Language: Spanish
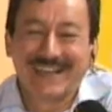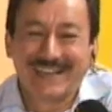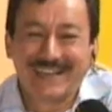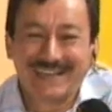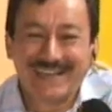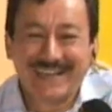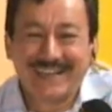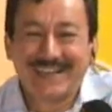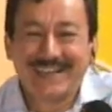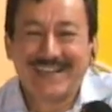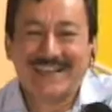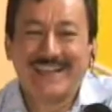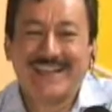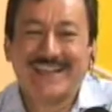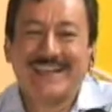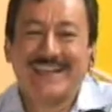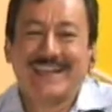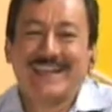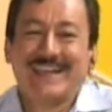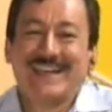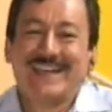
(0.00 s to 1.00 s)
Bueno, buen
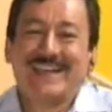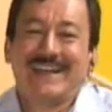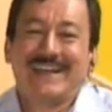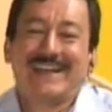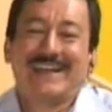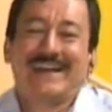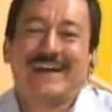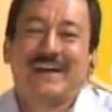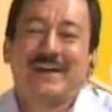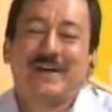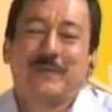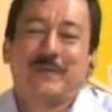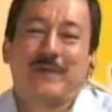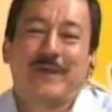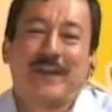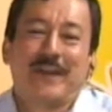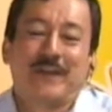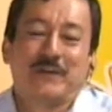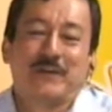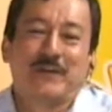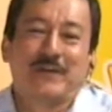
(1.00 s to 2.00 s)
día y muchas gracias.
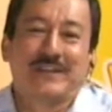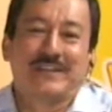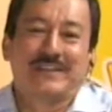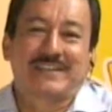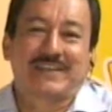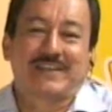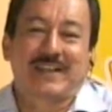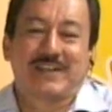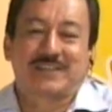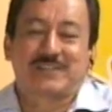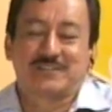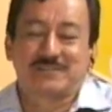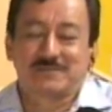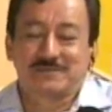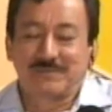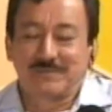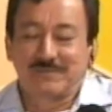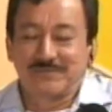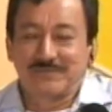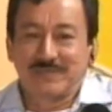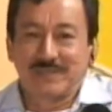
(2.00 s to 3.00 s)
Bueno, un fuerte abrazo.
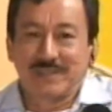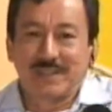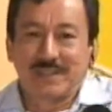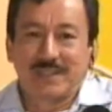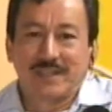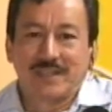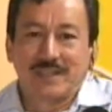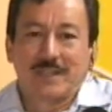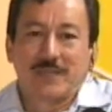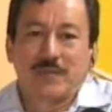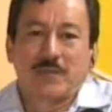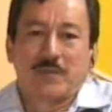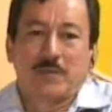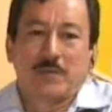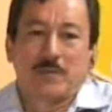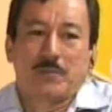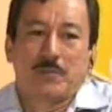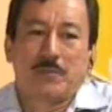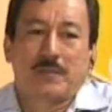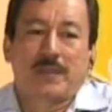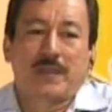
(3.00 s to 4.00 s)

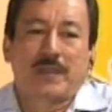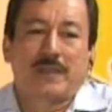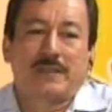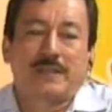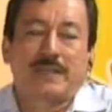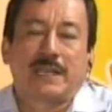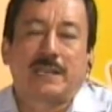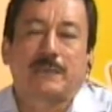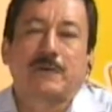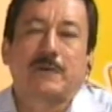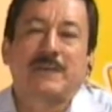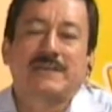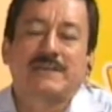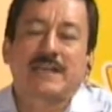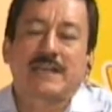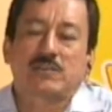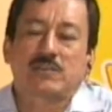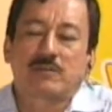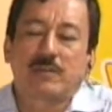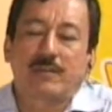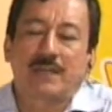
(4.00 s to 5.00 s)
Bien, ¿tenemos mensajes
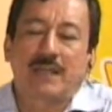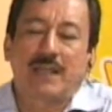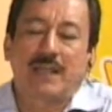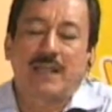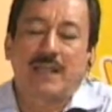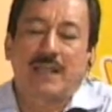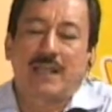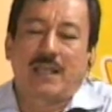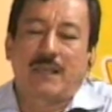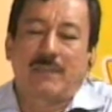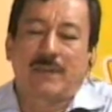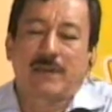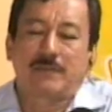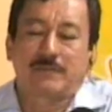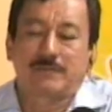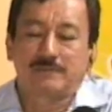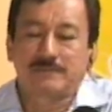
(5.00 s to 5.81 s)
subliminales, eh, Mauro?